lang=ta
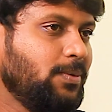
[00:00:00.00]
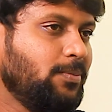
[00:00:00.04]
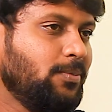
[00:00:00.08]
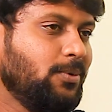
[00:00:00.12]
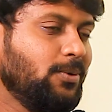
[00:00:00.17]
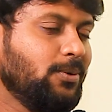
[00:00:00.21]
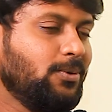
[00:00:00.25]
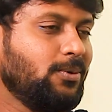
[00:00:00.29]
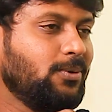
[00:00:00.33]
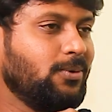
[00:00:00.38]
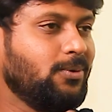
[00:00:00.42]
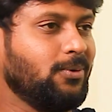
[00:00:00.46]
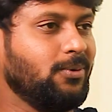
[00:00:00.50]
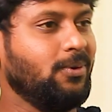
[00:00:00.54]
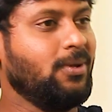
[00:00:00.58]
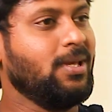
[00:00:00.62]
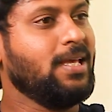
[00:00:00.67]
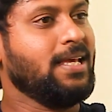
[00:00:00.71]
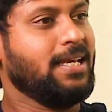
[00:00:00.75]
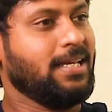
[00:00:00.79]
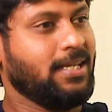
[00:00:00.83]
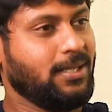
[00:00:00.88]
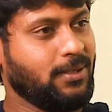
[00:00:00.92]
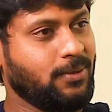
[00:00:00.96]
சொல்லும்போதும்
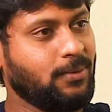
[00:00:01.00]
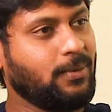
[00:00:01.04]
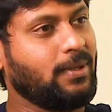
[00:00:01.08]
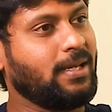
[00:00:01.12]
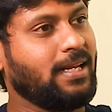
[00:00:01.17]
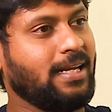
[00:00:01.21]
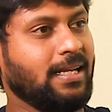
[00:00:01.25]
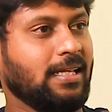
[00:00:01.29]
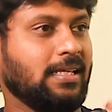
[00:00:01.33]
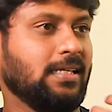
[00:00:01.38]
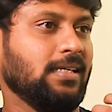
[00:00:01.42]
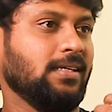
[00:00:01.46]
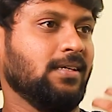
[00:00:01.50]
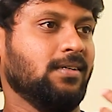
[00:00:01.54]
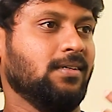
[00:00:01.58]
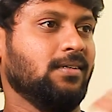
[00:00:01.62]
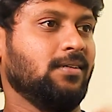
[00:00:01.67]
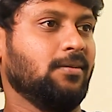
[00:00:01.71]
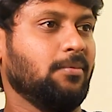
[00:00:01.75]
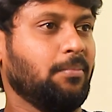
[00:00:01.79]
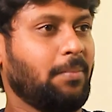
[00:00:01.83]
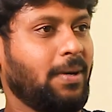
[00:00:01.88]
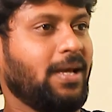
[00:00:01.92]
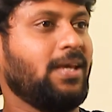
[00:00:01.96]
இன்னும் எங்களுக்கு
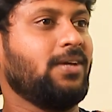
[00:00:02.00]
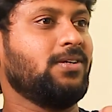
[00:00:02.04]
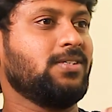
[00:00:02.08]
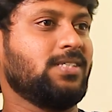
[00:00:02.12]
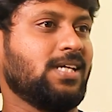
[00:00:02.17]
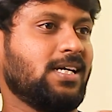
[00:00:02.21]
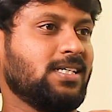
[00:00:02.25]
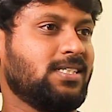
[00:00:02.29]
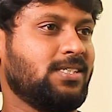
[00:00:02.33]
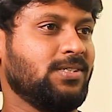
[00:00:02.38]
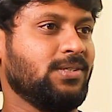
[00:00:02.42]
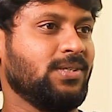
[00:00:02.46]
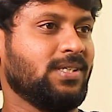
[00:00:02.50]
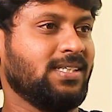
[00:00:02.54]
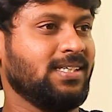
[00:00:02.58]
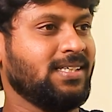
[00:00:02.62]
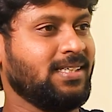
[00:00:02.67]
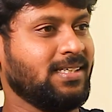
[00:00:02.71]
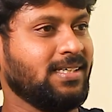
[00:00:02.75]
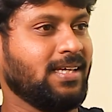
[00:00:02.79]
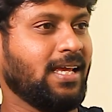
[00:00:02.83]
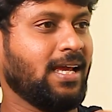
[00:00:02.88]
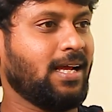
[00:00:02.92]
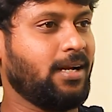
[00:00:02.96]
பயம் ஜாஸ்தி வருது
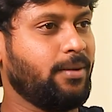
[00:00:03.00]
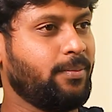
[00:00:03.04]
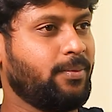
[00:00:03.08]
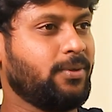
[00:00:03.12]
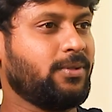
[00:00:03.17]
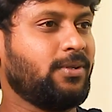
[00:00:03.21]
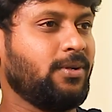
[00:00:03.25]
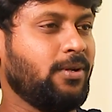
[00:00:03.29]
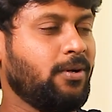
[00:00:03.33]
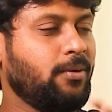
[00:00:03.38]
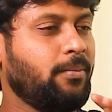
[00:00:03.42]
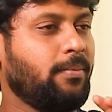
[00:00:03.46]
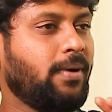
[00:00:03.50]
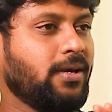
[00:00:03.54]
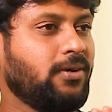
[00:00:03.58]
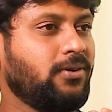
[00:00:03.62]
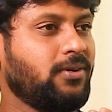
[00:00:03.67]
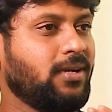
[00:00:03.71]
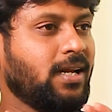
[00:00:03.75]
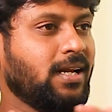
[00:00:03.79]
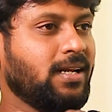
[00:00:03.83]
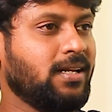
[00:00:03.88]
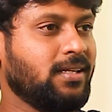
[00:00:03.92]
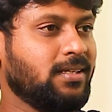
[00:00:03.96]
எங்களை பொறுத்தளவுக்கு
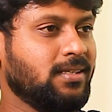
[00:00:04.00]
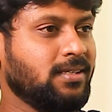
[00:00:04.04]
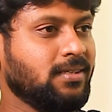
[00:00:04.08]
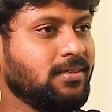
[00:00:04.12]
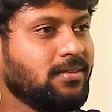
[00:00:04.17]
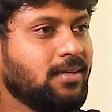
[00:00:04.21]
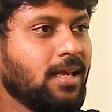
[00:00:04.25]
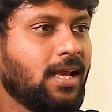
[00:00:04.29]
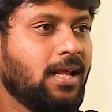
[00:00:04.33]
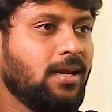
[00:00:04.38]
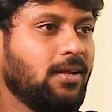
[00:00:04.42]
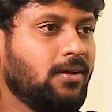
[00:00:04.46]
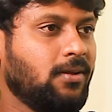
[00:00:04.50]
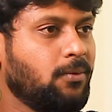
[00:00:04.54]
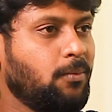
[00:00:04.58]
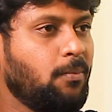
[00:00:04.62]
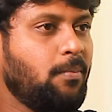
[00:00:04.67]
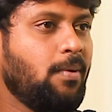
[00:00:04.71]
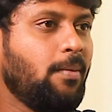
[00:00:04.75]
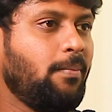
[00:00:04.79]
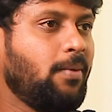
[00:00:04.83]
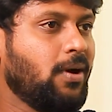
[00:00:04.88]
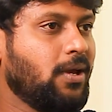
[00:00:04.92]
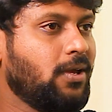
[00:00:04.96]
பயம் நல்லது எங்களுக்கு
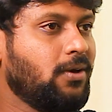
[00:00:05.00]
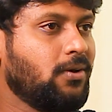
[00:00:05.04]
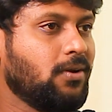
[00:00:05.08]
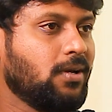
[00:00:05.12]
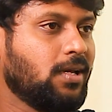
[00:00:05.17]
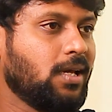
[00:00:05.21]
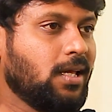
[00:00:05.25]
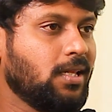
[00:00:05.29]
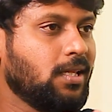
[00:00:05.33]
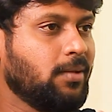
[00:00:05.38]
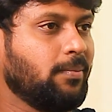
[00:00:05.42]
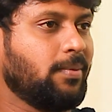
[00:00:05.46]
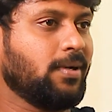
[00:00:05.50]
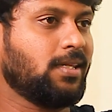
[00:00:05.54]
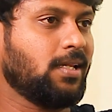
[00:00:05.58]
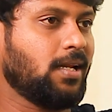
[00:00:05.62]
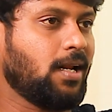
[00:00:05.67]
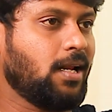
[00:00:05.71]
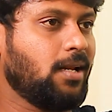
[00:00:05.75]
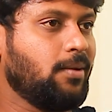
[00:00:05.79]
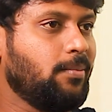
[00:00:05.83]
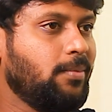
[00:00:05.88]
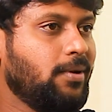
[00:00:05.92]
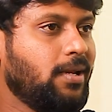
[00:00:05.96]
ரொம்ப பயம் இருக்குது அந்த படத்தை
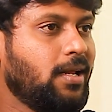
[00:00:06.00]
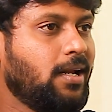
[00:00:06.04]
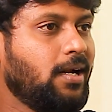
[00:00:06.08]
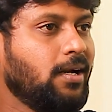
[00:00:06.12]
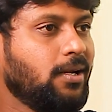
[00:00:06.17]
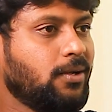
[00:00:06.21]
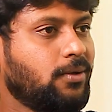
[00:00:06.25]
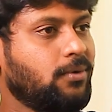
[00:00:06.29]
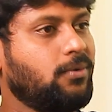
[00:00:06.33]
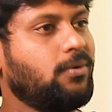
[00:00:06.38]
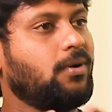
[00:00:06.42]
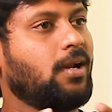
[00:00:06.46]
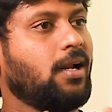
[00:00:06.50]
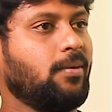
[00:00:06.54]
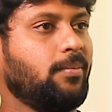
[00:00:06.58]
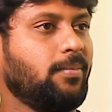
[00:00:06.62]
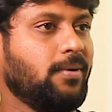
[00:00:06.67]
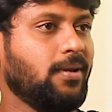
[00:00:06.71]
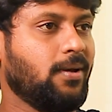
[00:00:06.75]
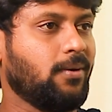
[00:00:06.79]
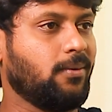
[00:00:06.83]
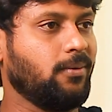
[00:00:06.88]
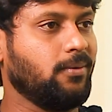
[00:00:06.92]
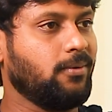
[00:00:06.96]
நல்லபடியாக எடுக்கணும்
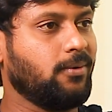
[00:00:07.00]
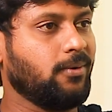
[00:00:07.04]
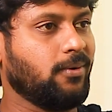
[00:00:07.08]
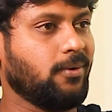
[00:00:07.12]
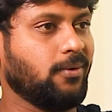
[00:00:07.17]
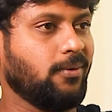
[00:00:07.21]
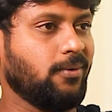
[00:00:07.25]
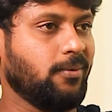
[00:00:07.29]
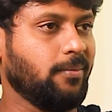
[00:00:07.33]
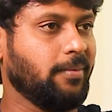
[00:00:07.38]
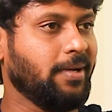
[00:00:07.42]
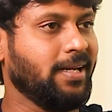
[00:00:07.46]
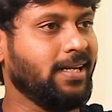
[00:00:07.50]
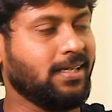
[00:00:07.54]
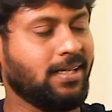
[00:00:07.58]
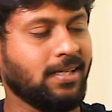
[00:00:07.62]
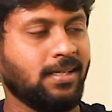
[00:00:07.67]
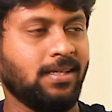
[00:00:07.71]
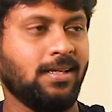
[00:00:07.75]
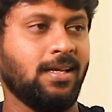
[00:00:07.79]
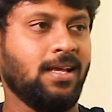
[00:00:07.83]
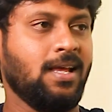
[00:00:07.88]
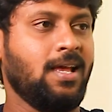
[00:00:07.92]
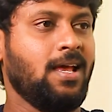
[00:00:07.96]
நல்லபடியாக கொண்டு வரணும் அப்படின்ட்டு